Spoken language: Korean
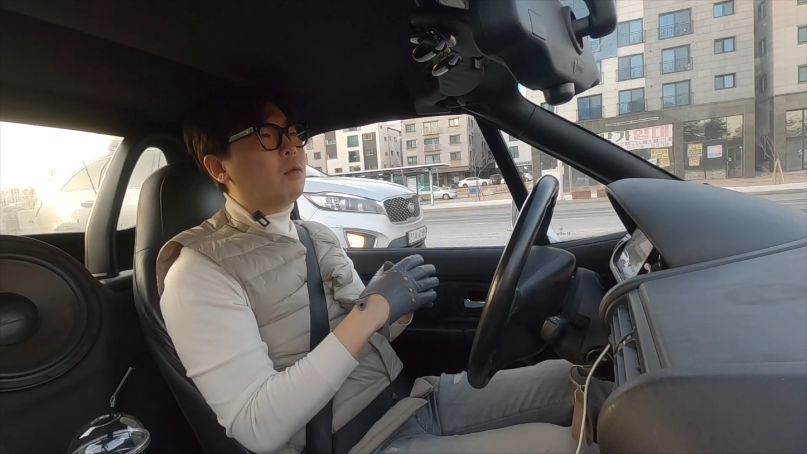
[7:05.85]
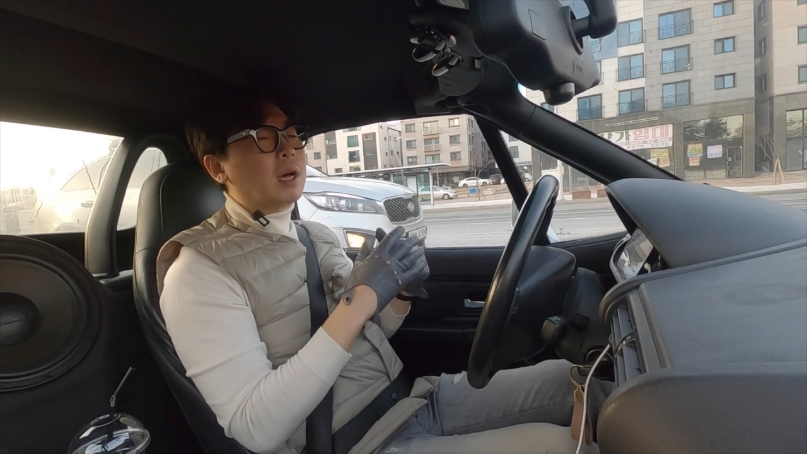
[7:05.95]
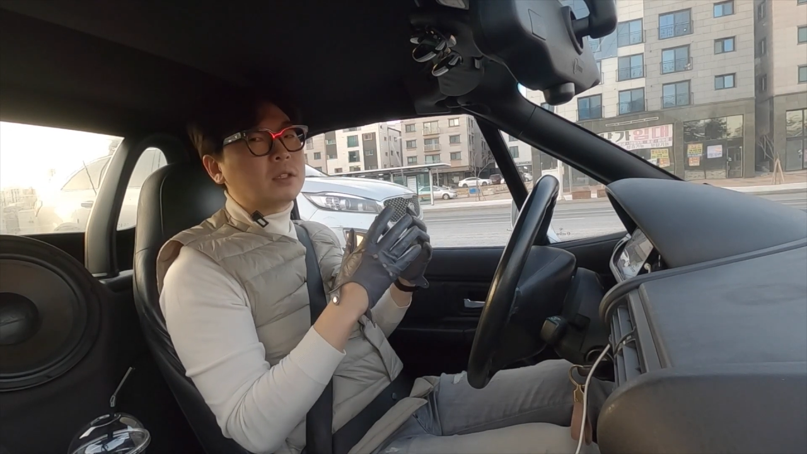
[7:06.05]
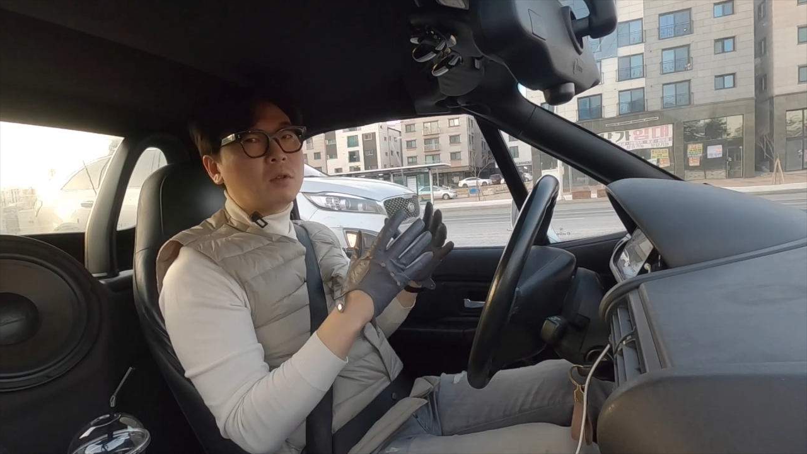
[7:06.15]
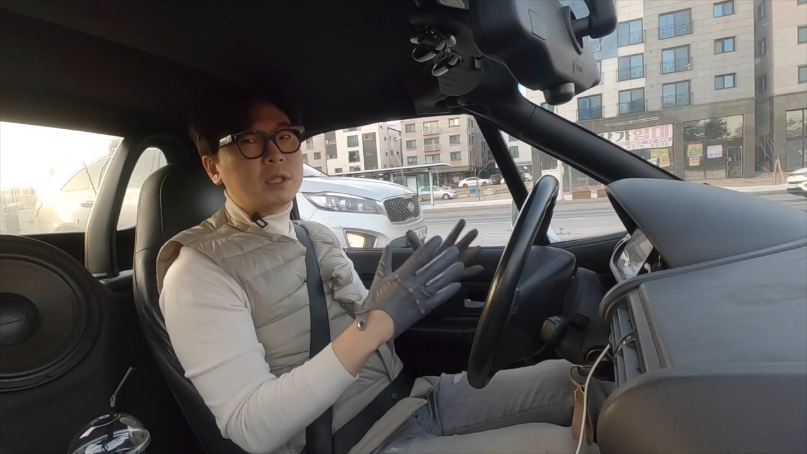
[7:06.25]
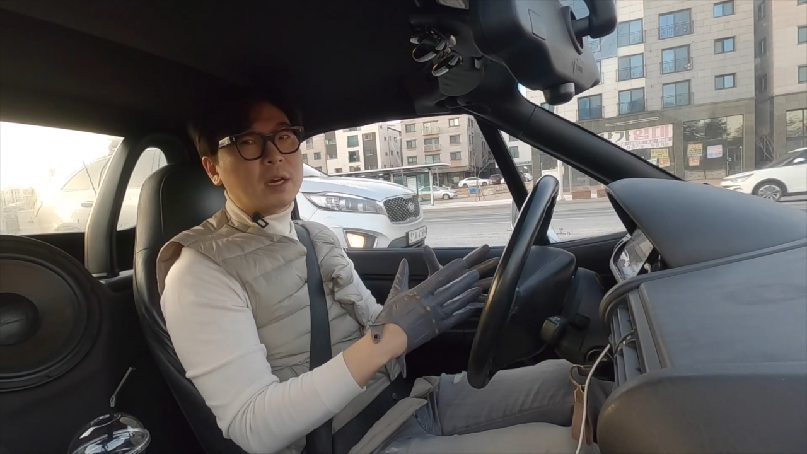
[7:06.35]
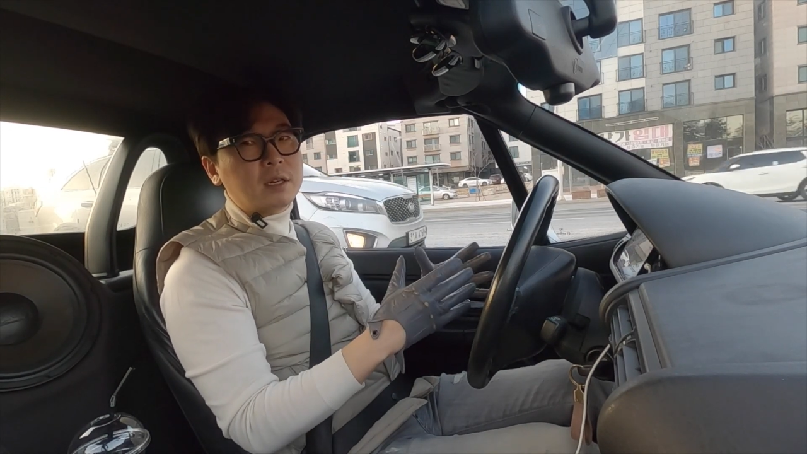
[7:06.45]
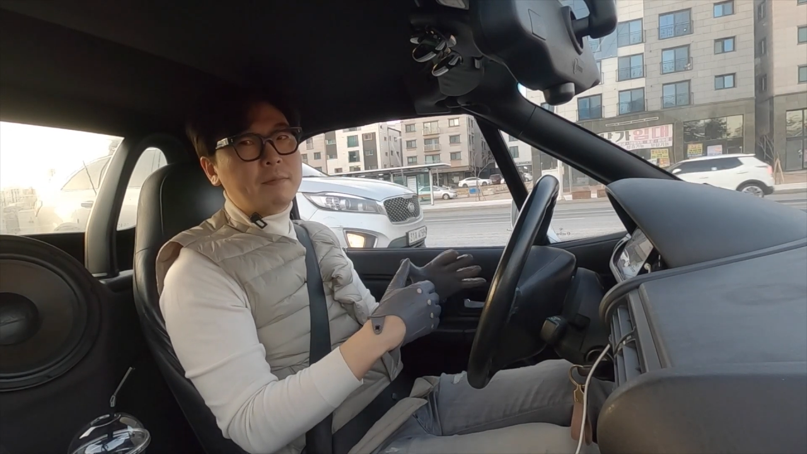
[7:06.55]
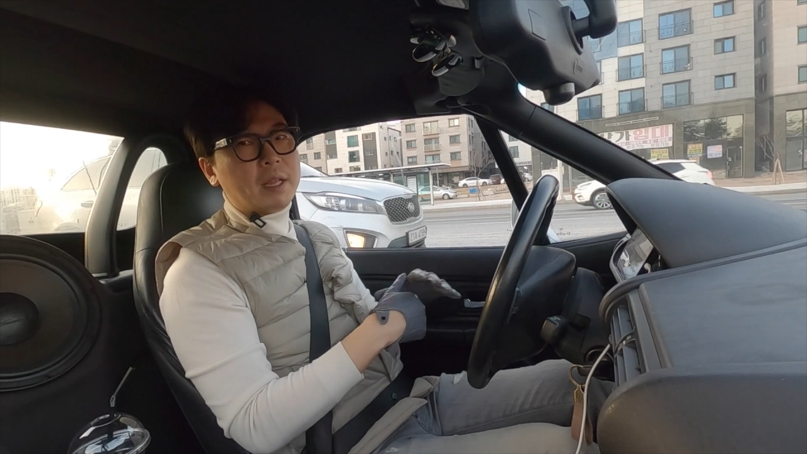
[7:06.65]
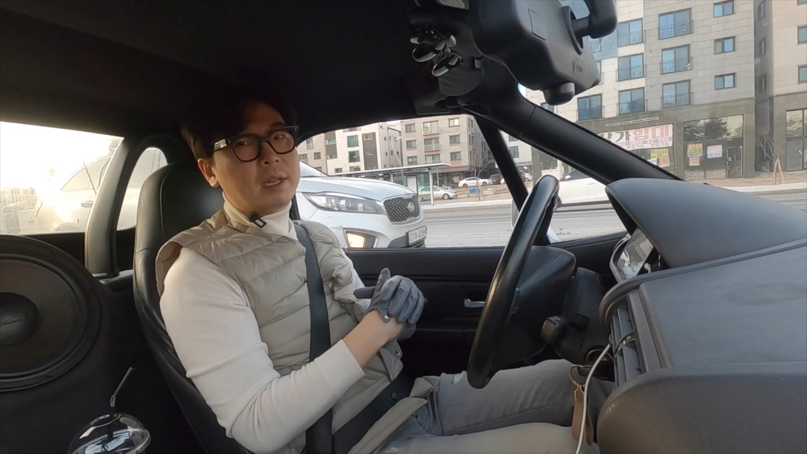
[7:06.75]

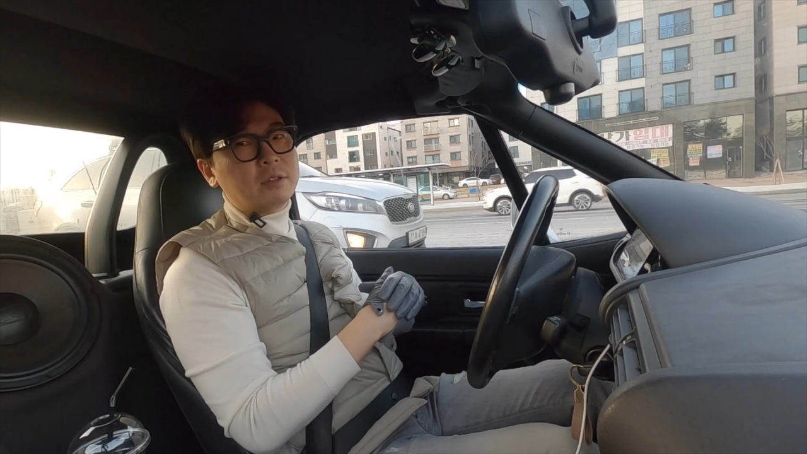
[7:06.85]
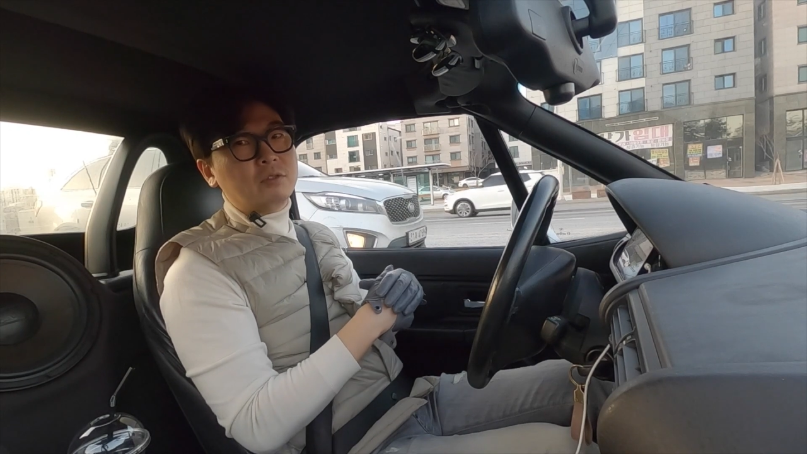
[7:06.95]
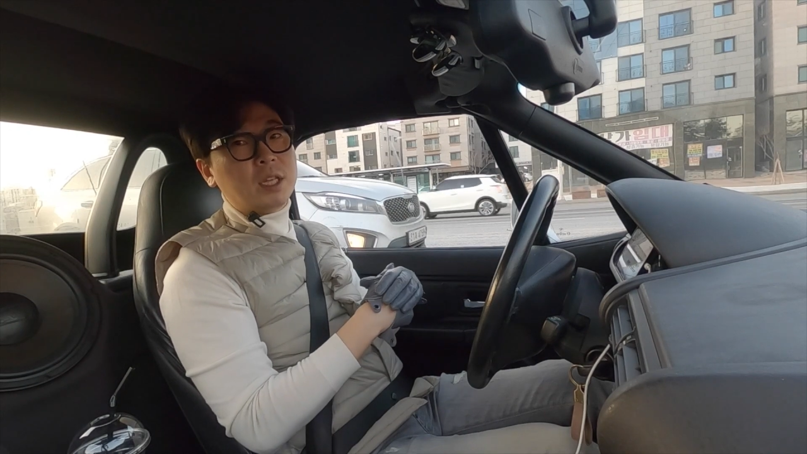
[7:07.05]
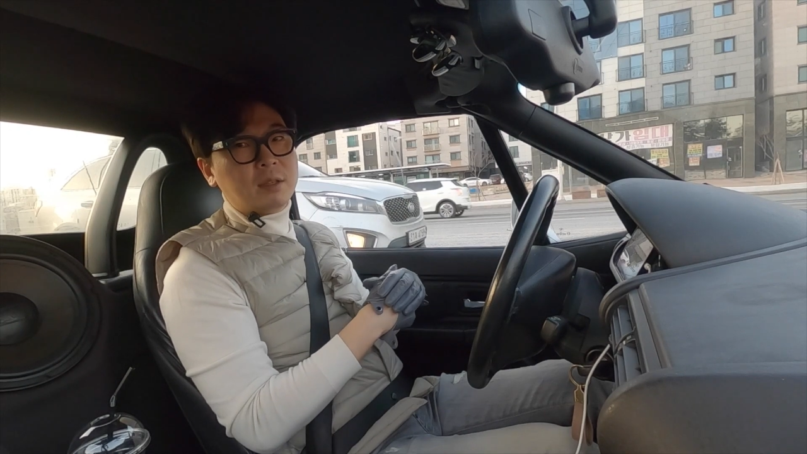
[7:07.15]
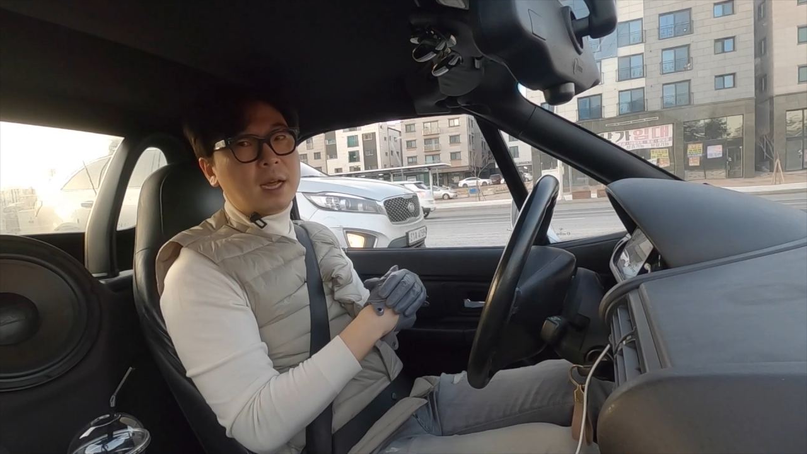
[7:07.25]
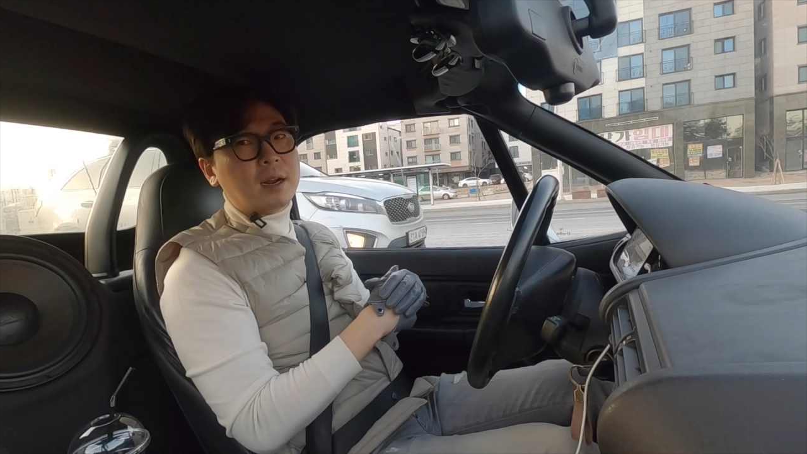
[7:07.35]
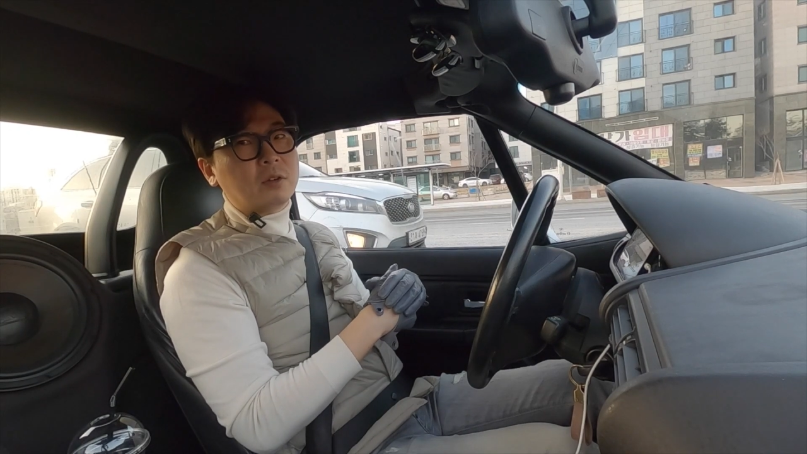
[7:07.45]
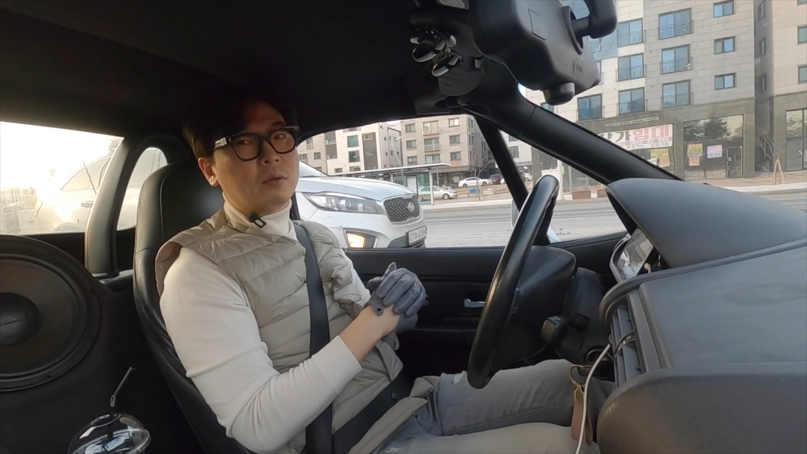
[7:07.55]
완성작을 만날 수 있다라는